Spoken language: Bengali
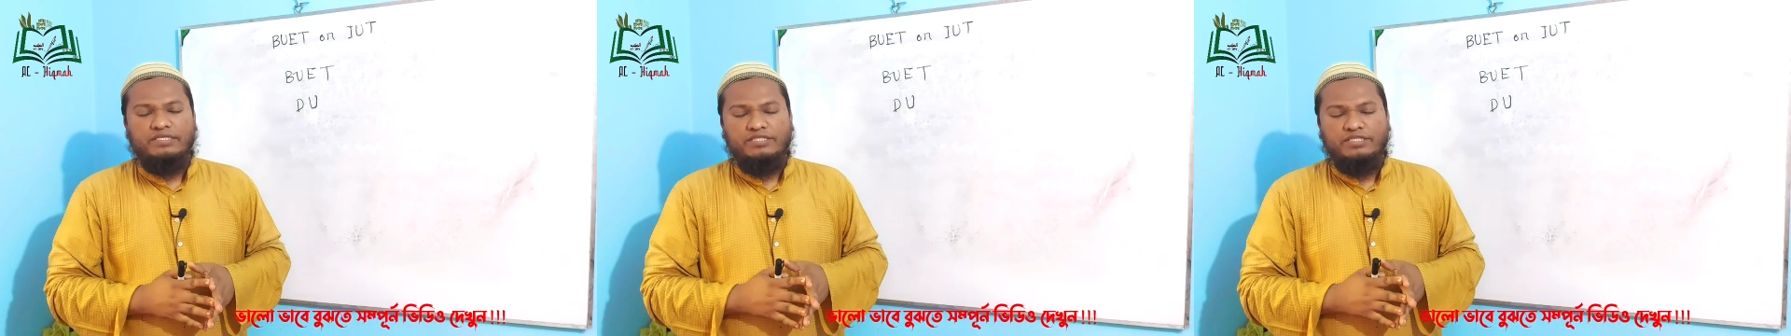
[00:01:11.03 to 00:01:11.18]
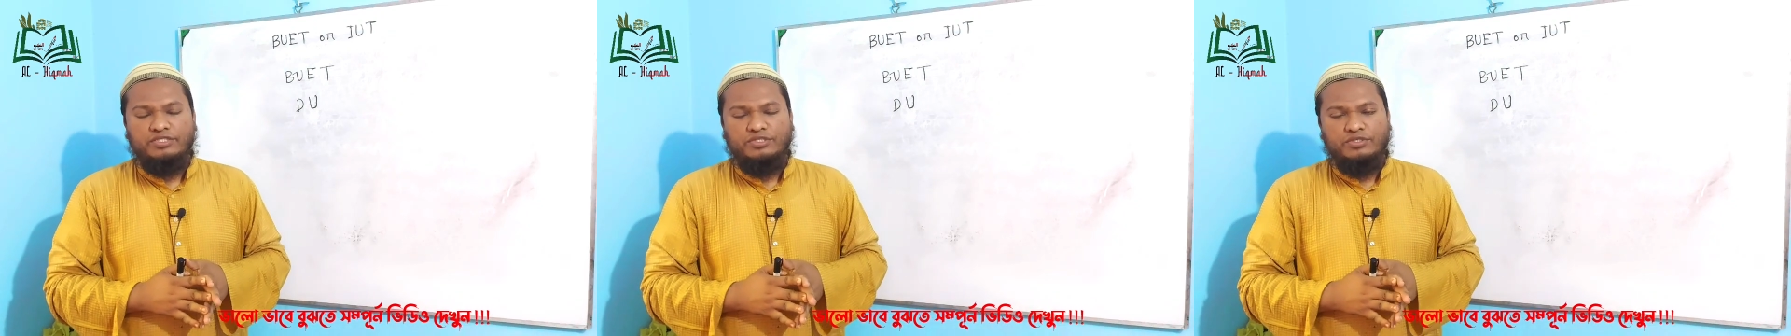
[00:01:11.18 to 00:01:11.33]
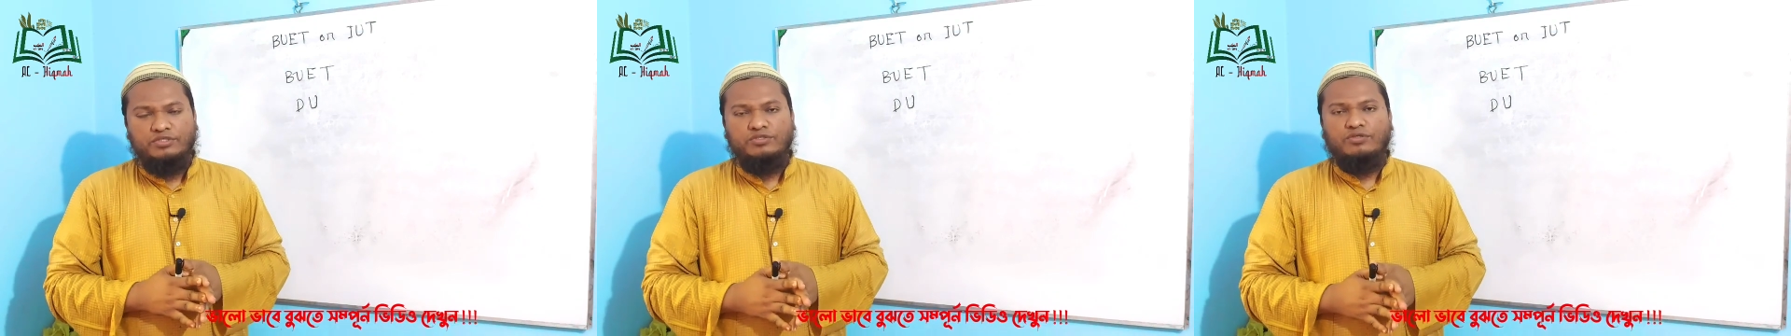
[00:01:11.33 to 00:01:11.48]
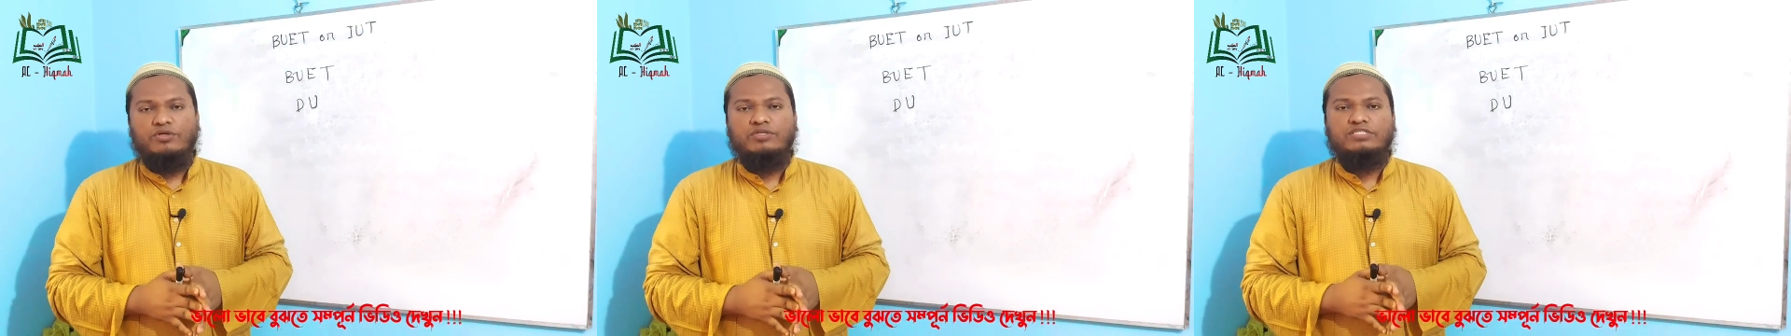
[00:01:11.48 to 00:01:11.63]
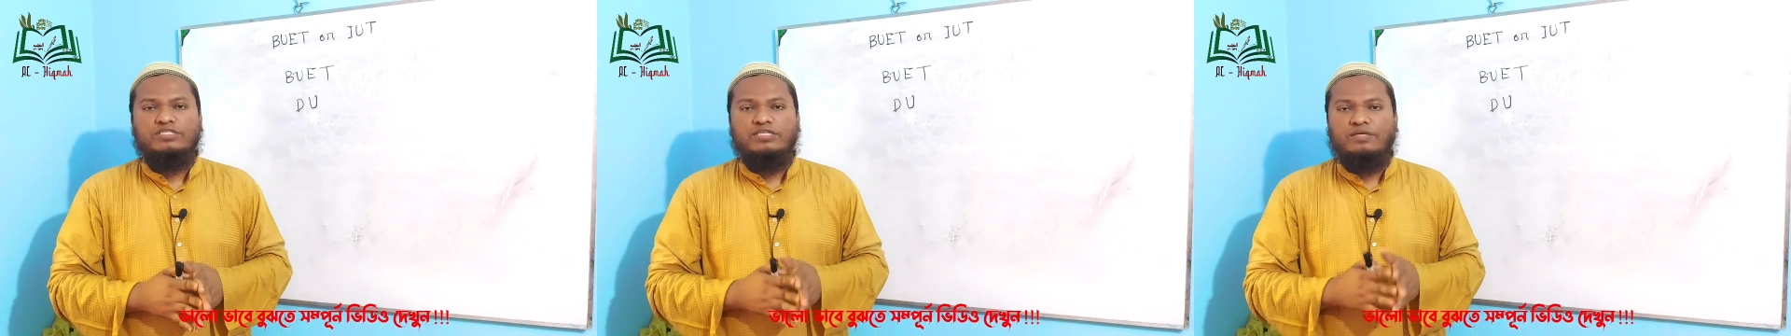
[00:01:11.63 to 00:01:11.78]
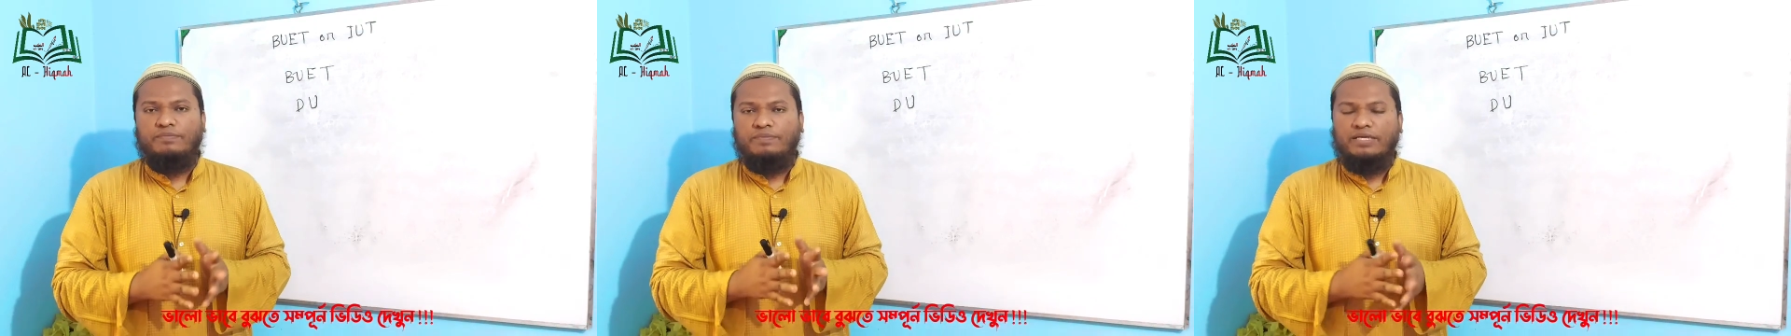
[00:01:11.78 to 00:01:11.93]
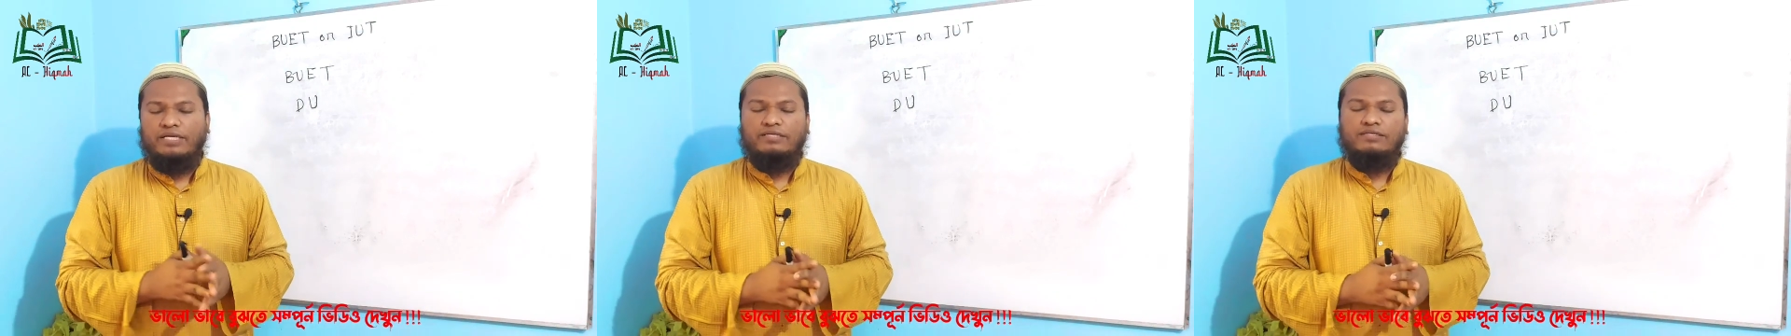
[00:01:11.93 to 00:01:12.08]
নিজস্ব চর্চা
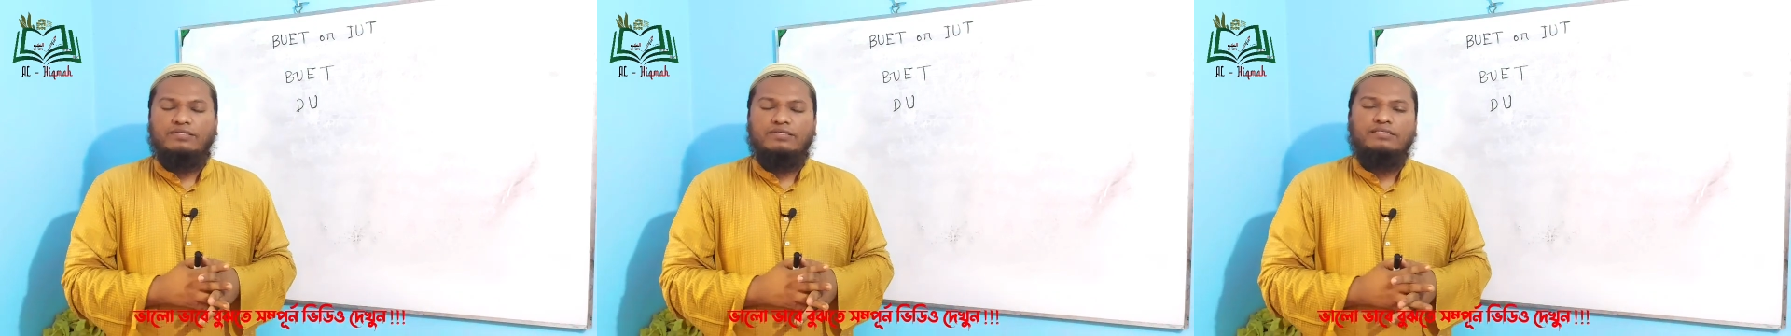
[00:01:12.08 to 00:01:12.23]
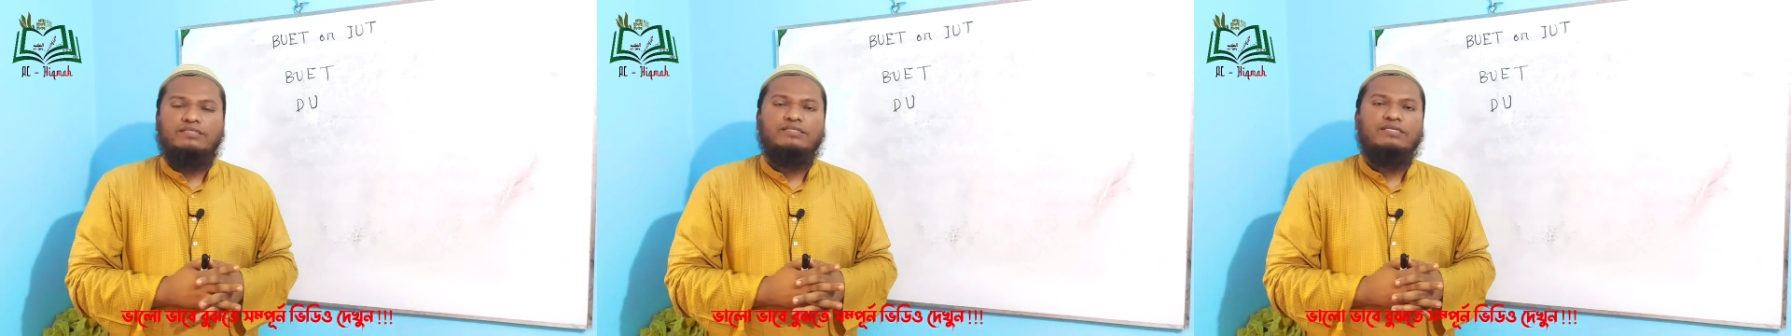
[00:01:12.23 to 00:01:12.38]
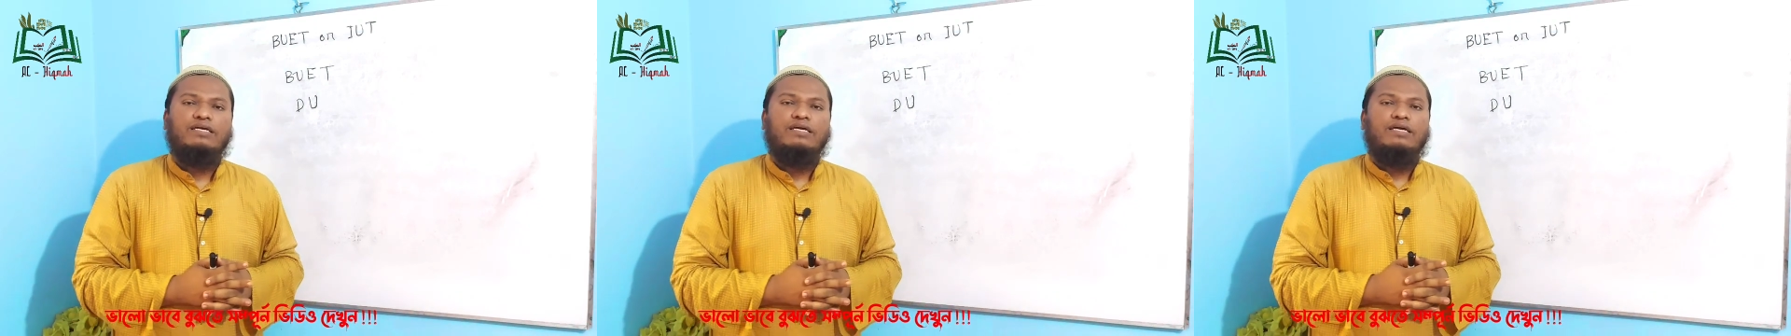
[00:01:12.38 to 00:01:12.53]
প্র্যাকটিস